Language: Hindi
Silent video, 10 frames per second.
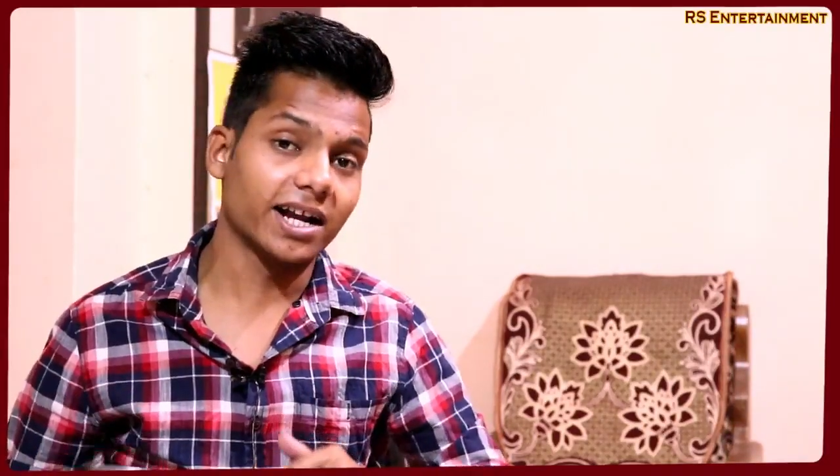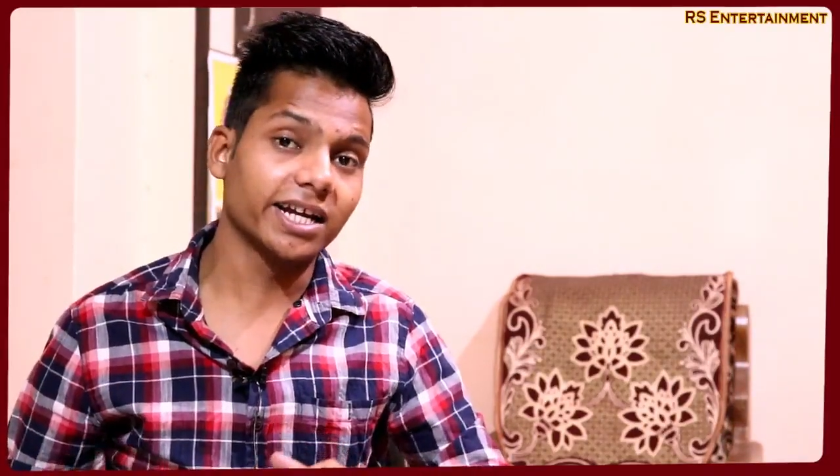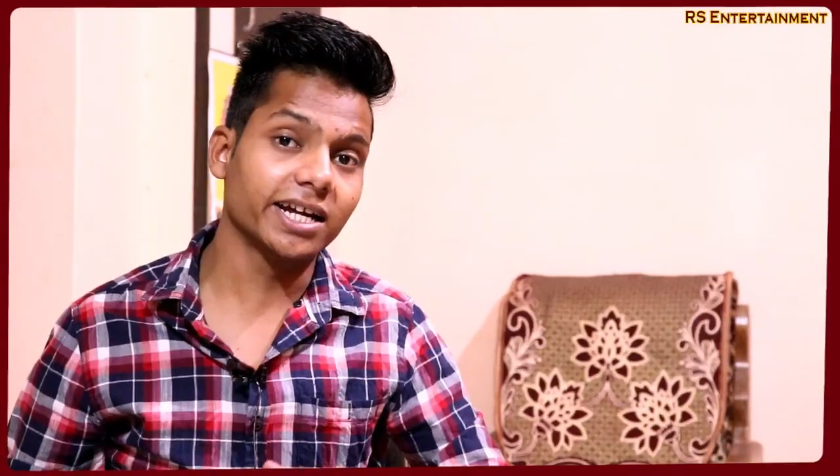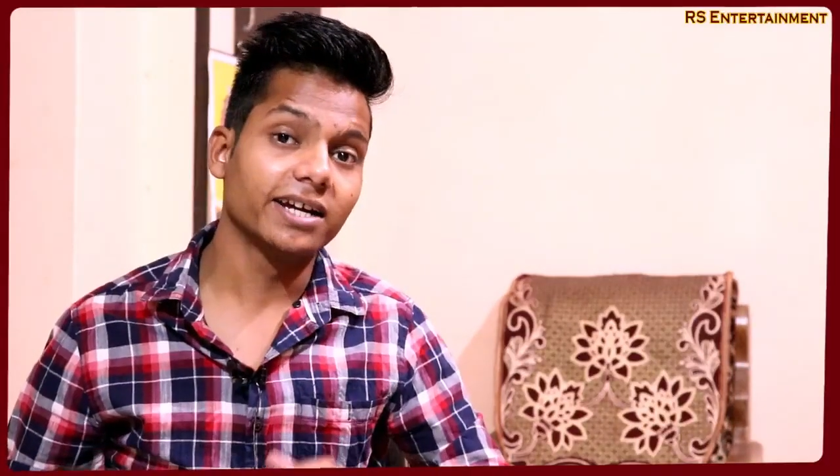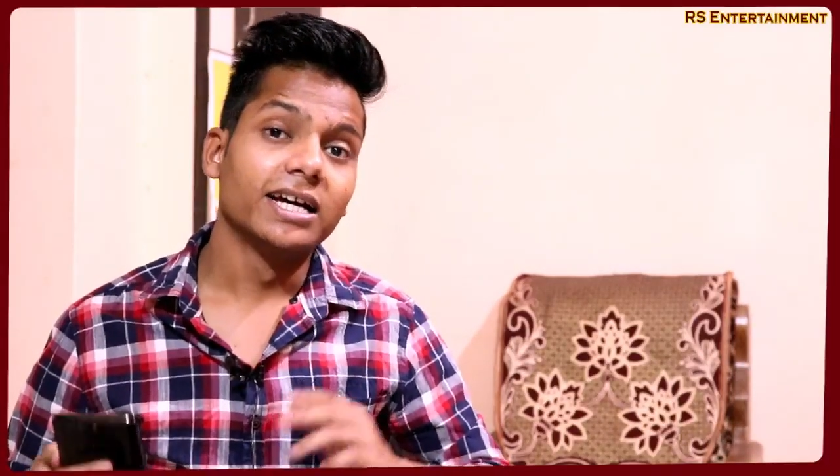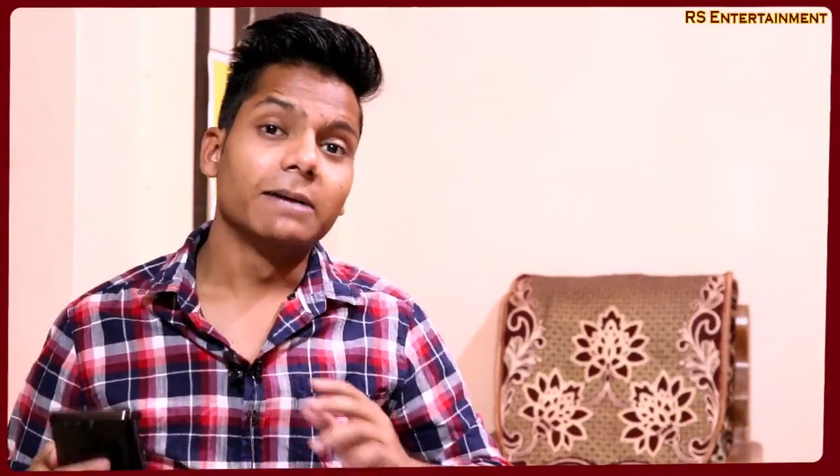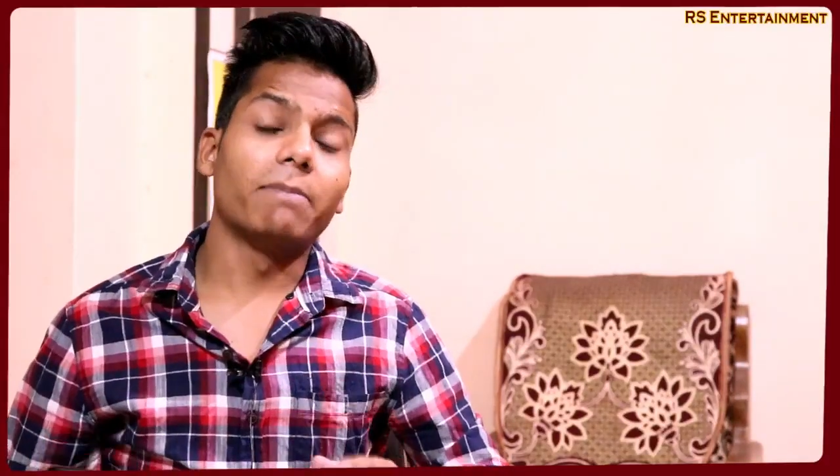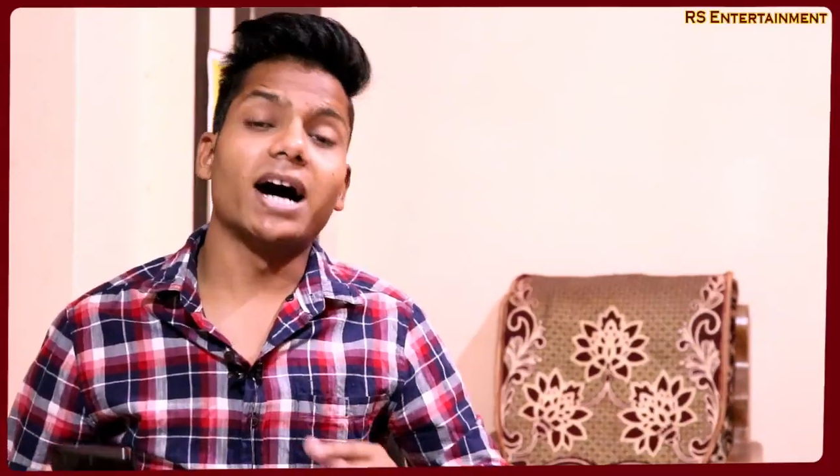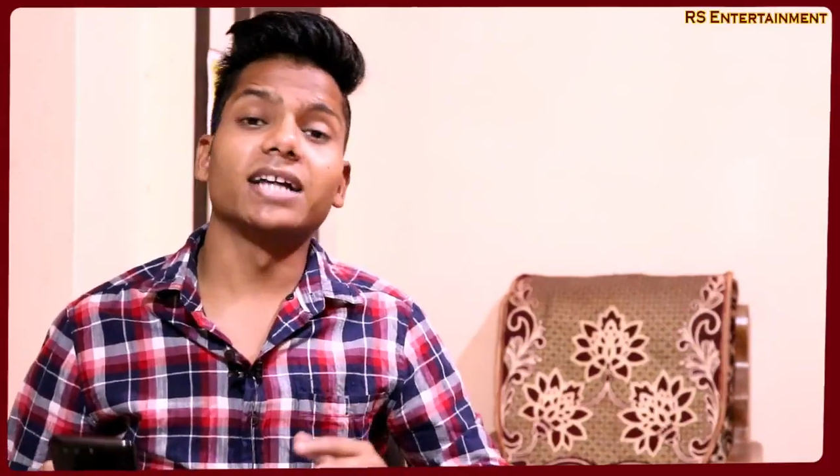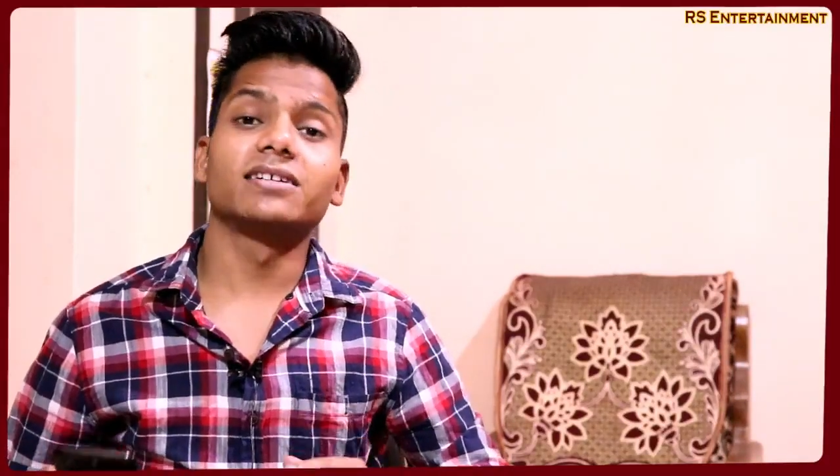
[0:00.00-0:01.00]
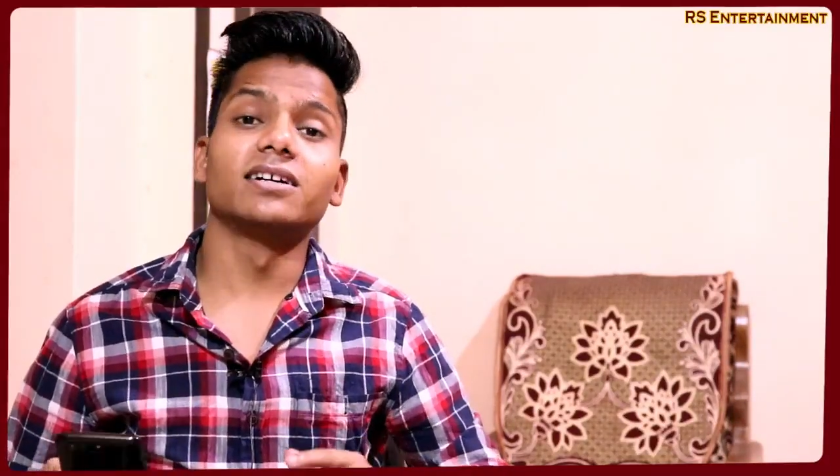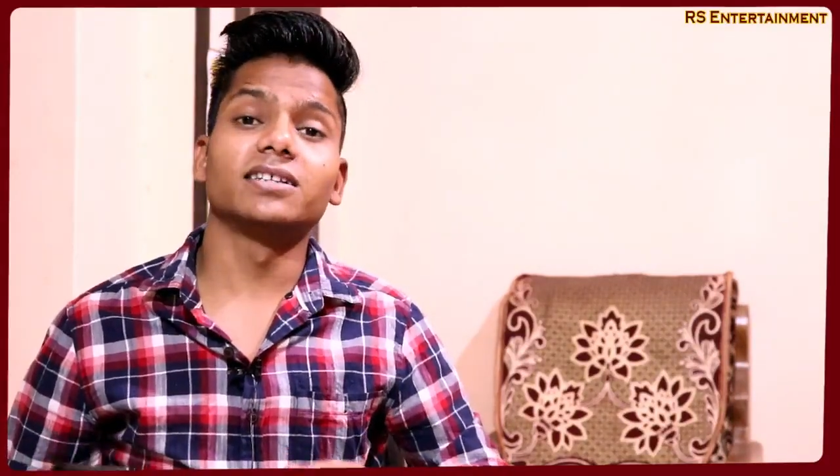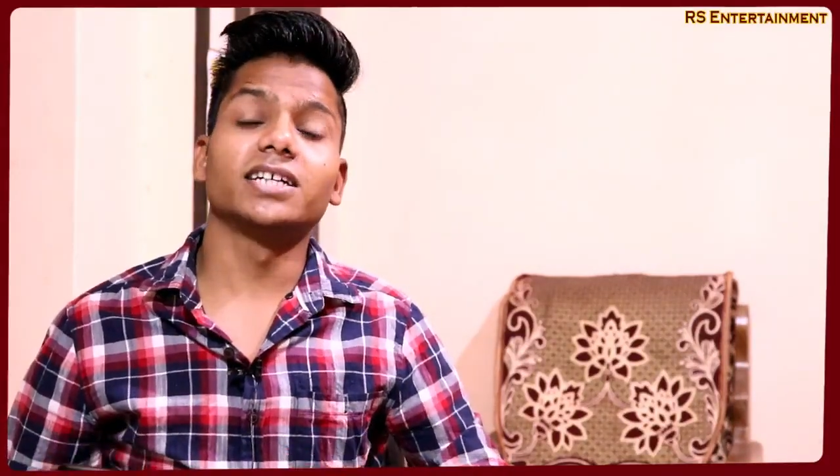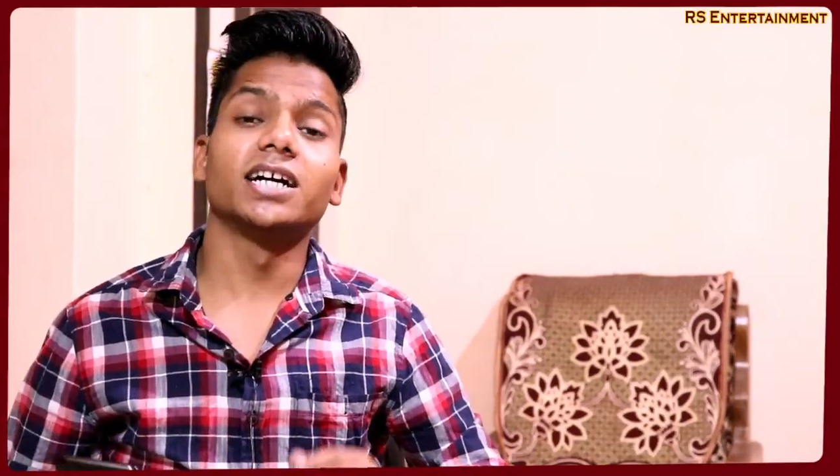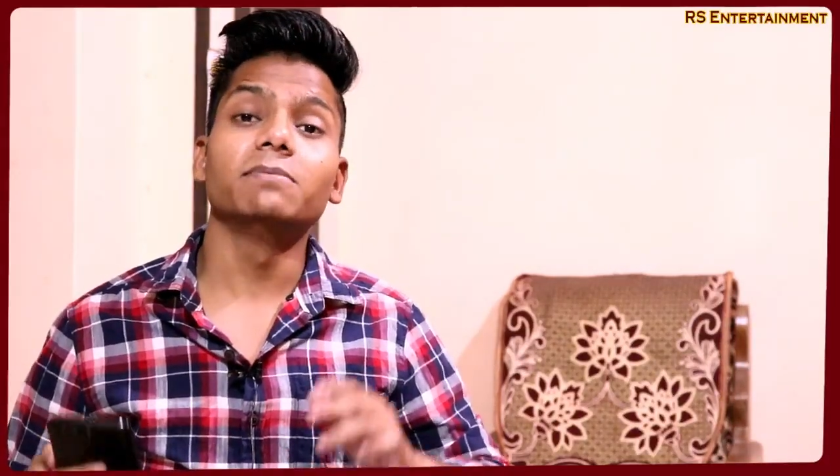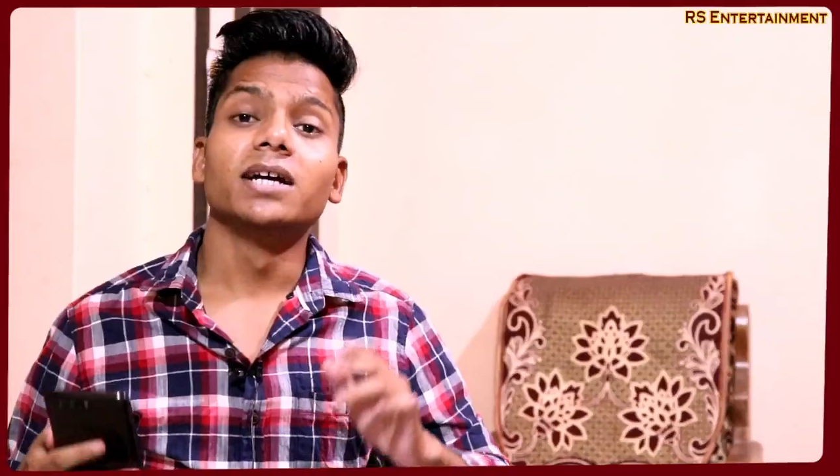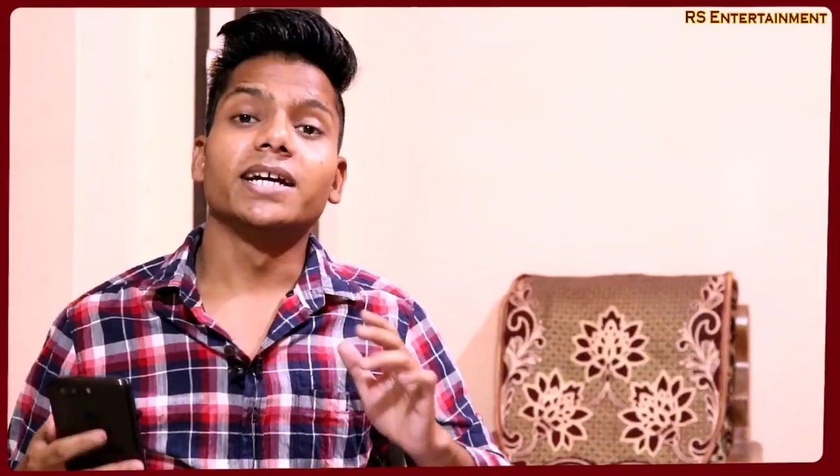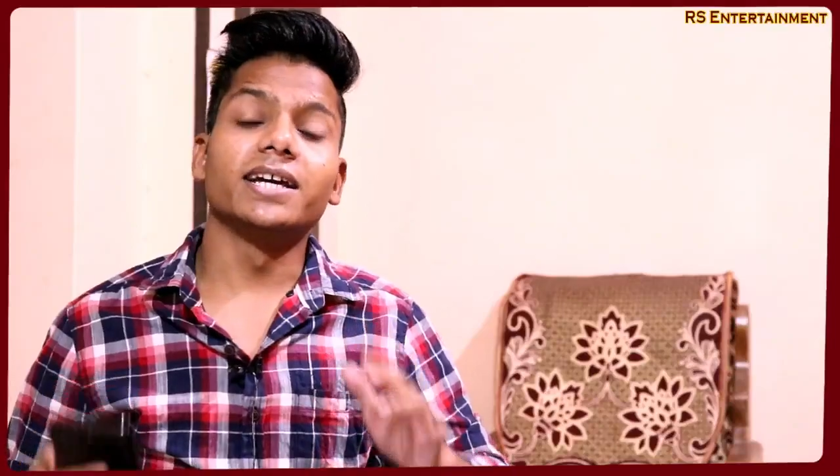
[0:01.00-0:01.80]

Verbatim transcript: रहे हैं बात करते हैं हम